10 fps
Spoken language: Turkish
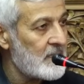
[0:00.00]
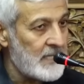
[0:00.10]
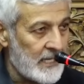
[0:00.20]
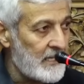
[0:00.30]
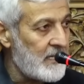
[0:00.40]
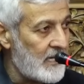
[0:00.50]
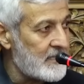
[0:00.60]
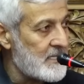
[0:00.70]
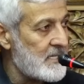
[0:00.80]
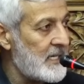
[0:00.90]
genelde
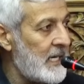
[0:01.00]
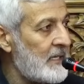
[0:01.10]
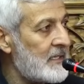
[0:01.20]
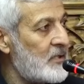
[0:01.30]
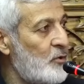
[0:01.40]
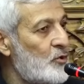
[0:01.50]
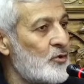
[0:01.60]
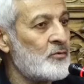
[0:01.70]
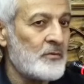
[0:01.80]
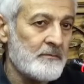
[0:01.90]
arkası gelen iki
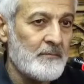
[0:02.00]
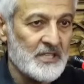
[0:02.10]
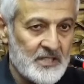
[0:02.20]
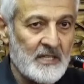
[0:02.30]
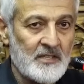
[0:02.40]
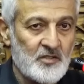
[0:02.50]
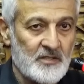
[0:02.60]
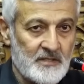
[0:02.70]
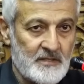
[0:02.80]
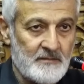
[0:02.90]
üçün
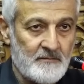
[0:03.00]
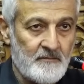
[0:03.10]
başlangıcıdır.